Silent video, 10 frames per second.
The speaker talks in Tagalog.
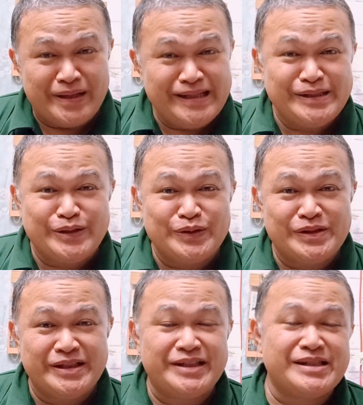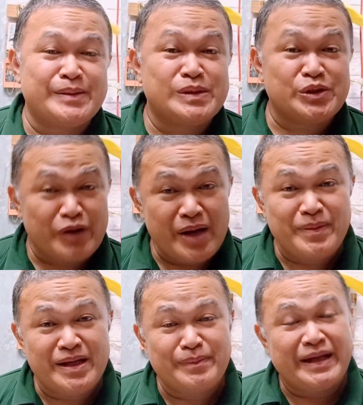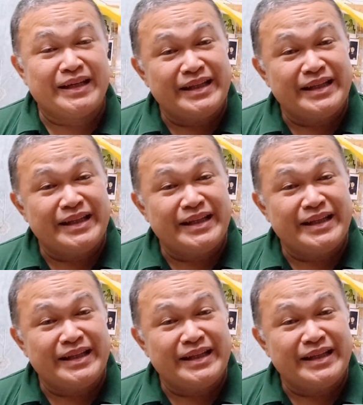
please consider subscribing by